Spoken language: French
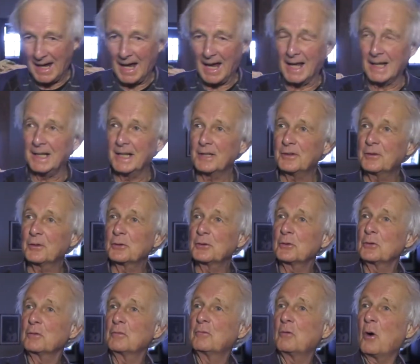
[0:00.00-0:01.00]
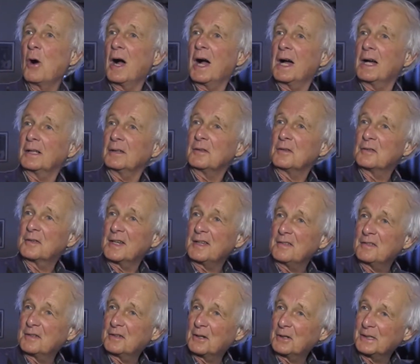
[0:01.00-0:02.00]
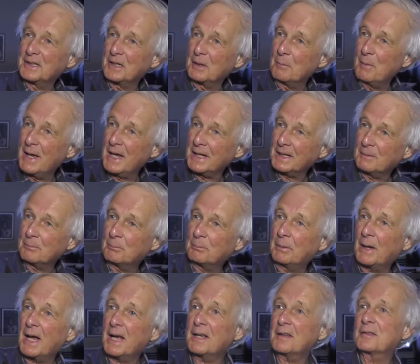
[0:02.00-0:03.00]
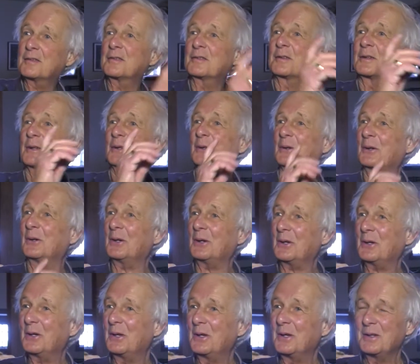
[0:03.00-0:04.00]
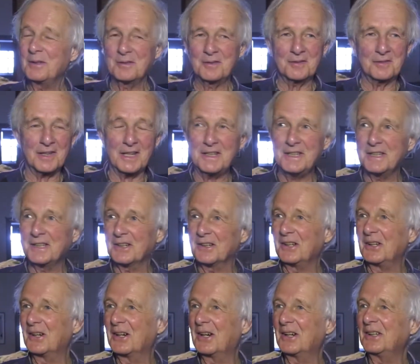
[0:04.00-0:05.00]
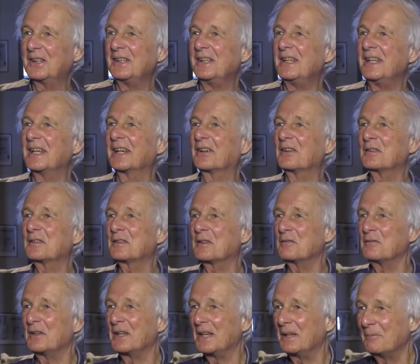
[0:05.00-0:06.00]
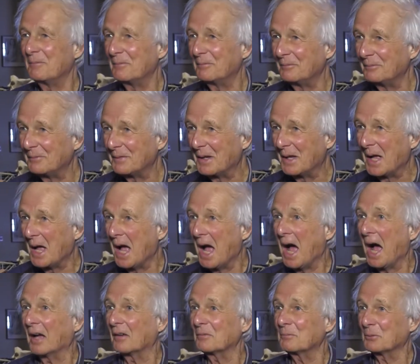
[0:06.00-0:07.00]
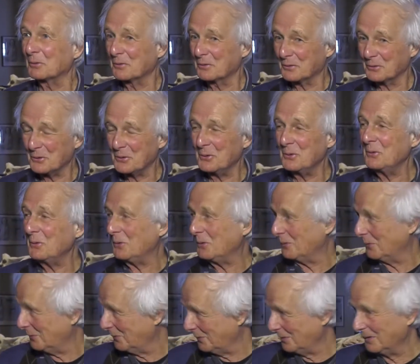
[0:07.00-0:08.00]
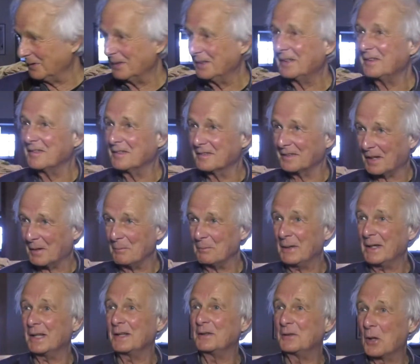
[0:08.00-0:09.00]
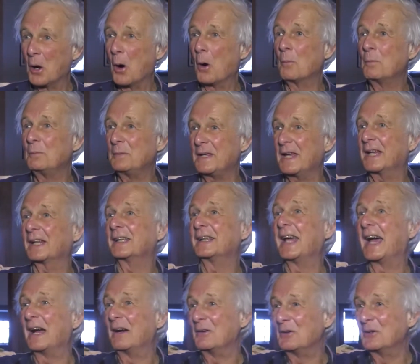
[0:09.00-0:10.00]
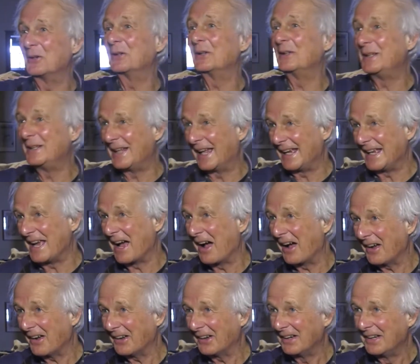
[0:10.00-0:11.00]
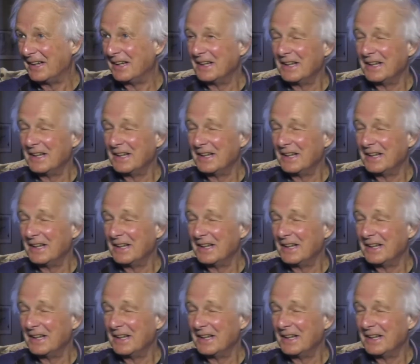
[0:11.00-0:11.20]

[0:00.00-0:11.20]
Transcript: allait toujours voir le syndicat de Québec parce que Saint-Nicolas les recevait. Alors, pour ceux qui se rappellent, dont Pierre Laoud, d'ailleurs, à un